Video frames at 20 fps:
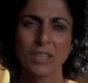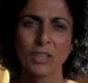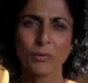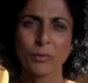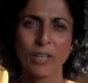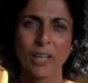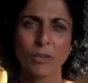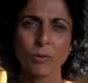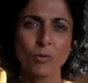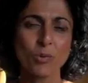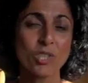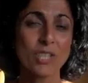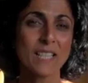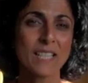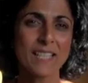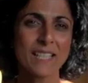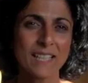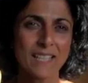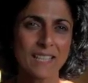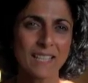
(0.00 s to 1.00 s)
Voilà, donc j'ai
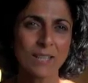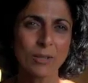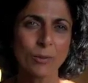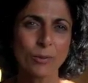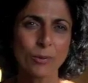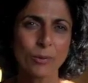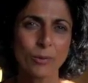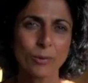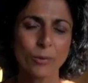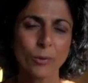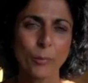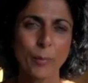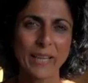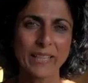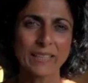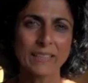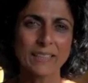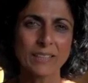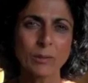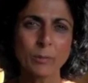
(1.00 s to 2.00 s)
décidé de,
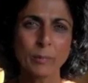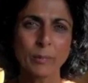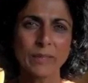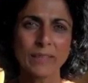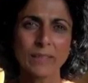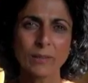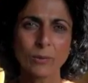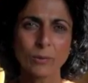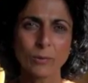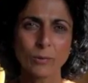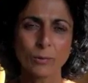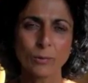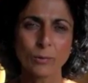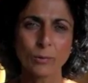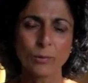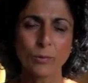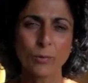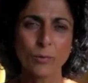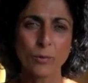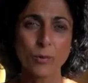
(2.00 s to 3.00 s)
participer
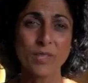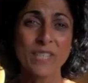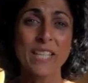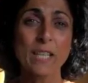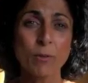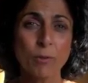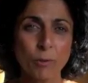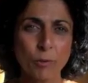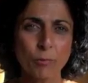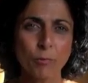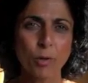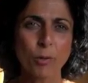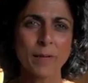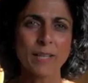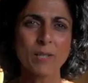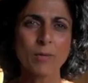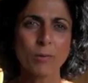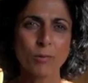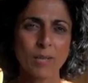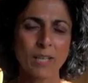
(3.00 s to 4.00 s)
au, cycle de
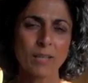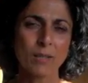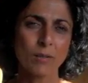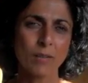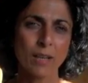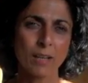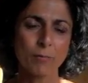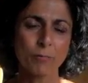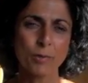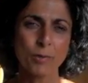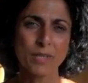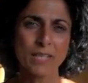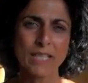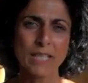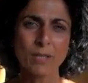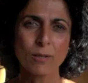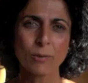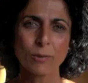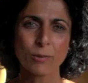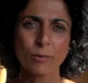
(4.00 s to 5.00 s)
formation
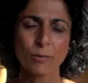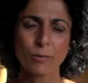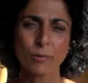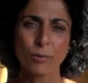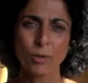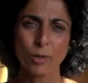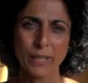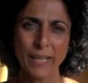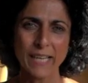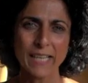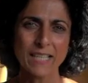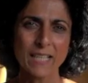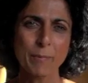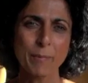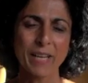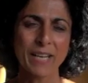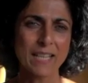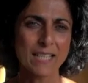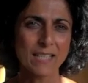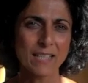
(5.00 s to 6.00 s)
infocycle euh, organisé
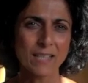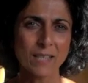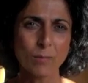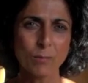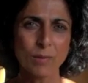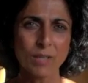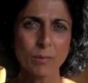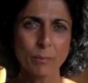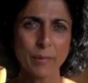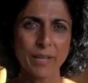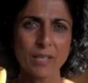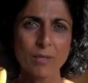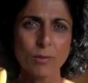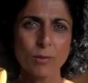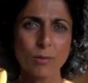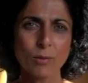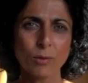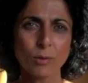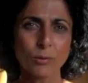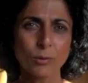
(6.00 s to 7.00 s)
par la CTB parce
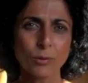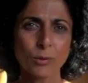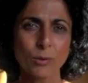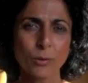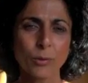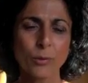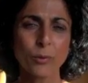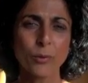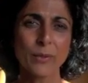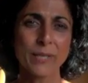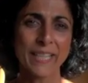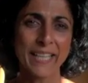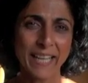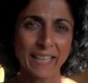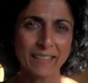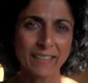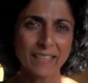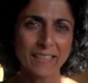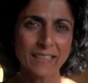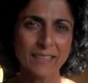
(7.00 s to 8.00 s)
que en tant que
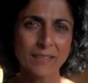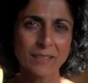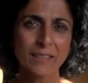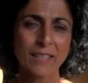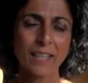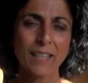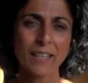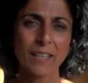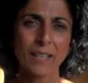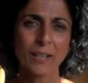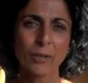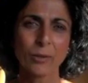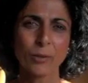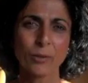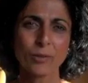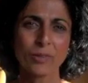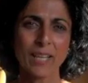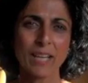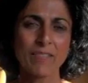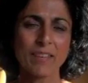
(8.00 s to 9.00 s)
sénatrice euh,
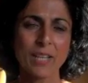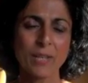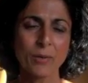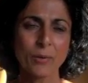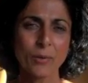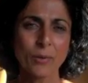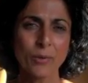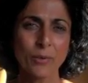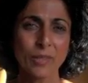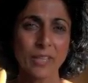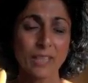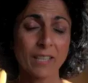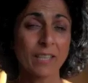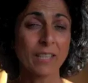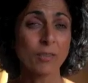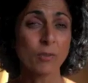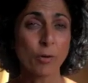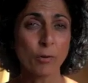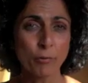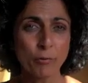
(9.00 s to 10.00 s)
travaillant et
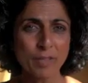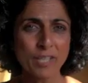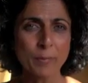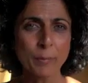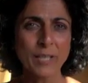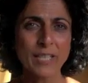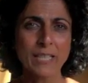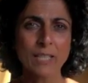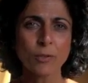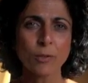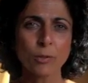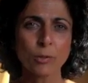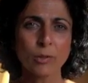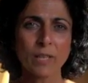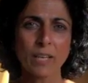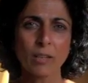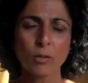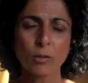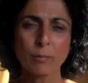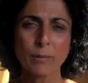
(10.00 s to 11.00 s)
étant vice-présidente de
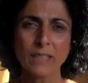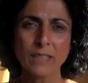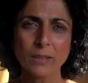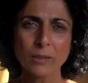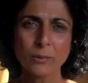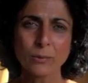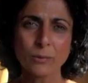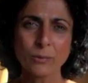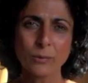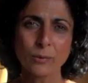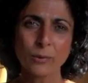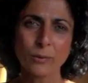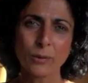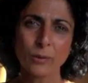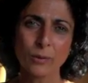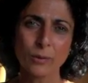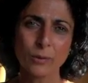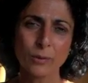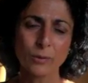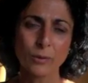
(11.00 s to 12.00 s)
la commission
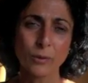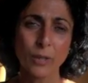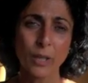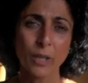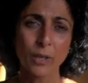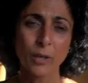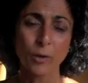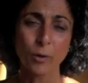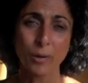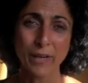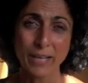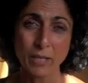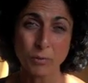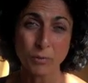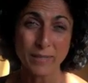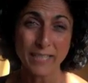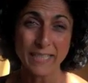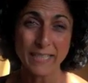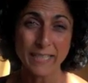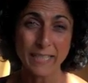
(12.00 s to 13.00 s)
euh, relations
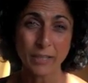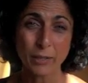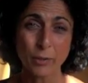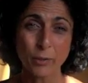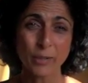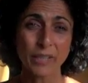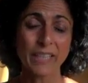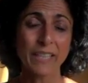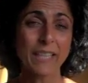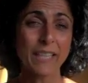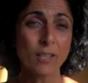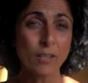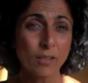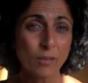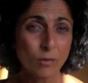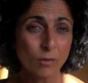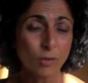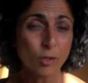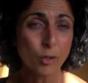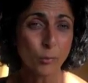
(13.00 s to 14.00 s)
extérieures et
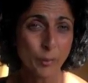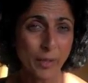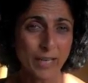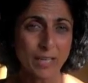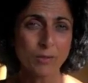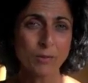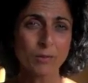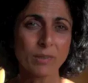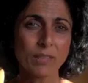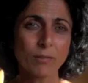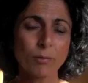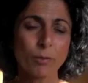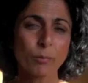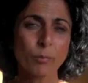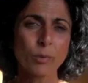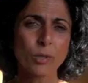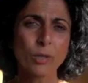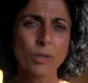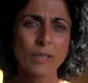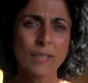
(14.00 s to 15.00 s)
coopération
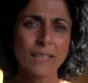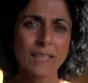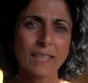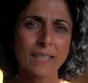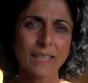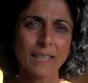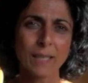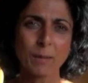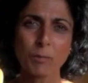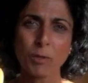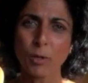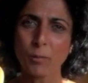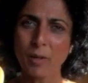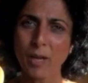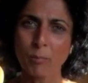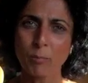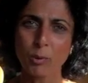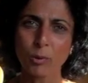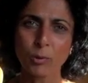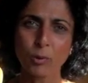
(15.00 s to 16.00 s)
développement, il me semblait
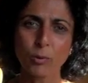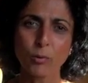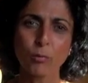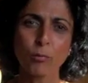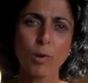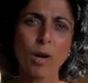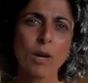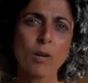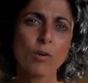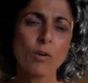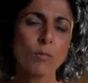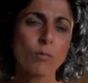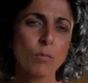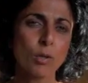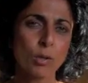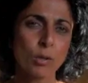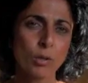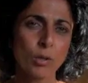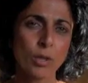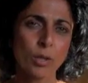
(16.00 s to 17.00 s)
important de voir
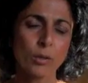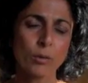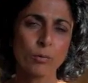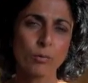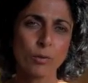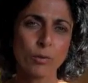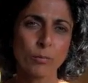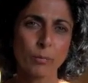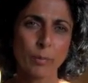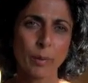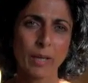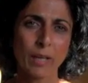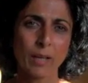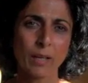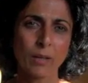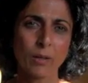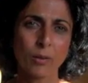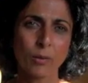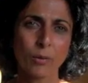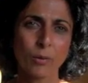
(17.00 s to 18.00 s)
comment, d'une
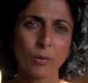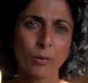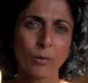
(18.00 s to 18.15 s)
part,